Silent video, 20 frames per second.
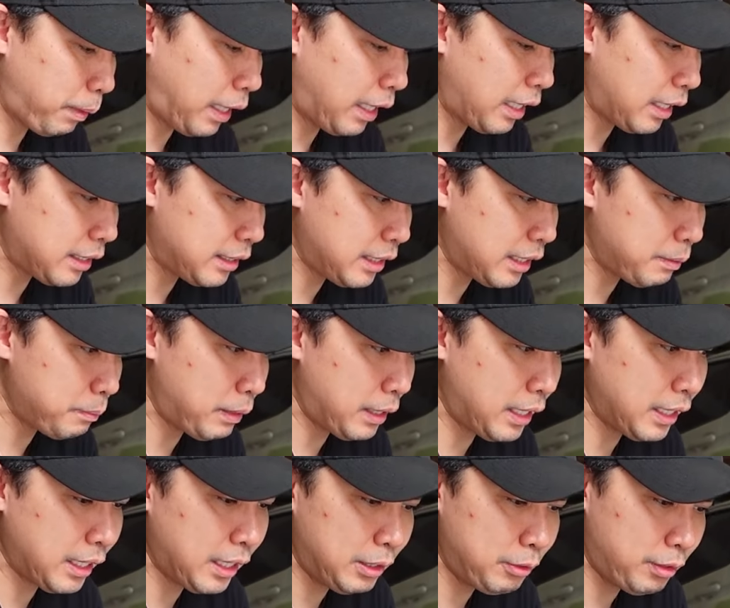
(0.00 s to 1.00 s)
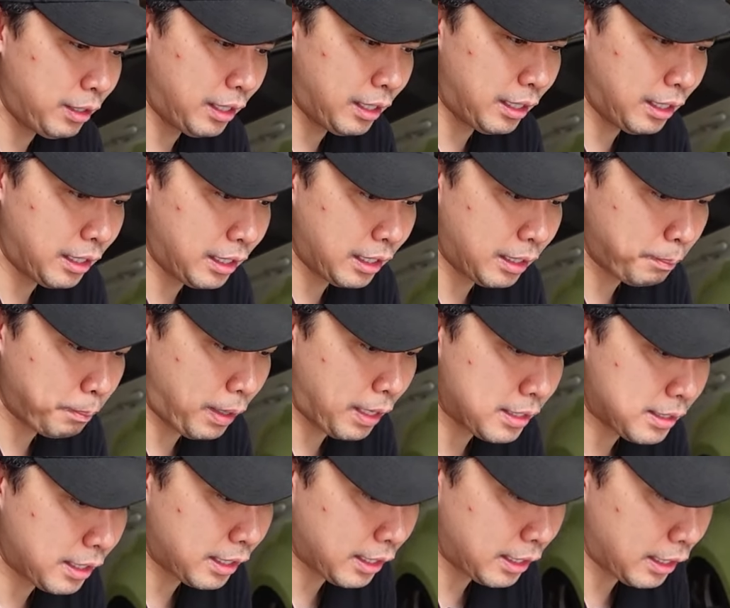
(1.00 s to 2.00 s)
peleknya kemarin kan udah
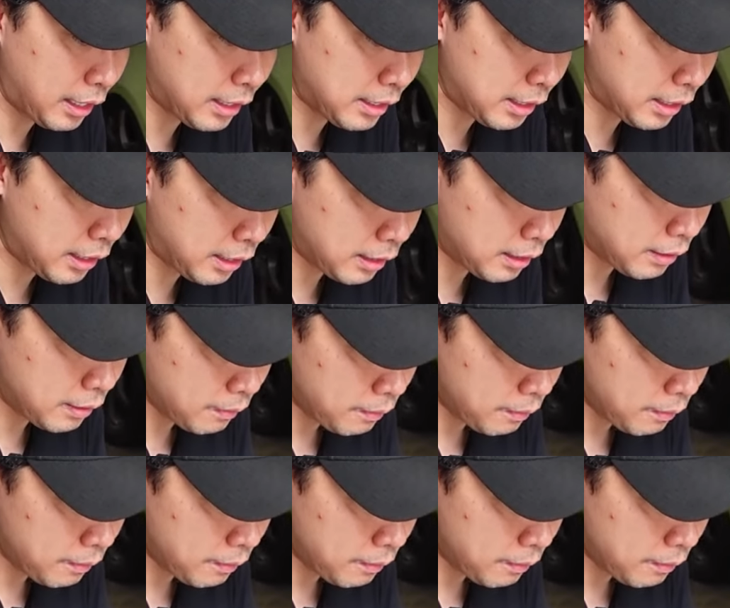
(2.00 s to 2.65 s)
kepasang ya guys ya.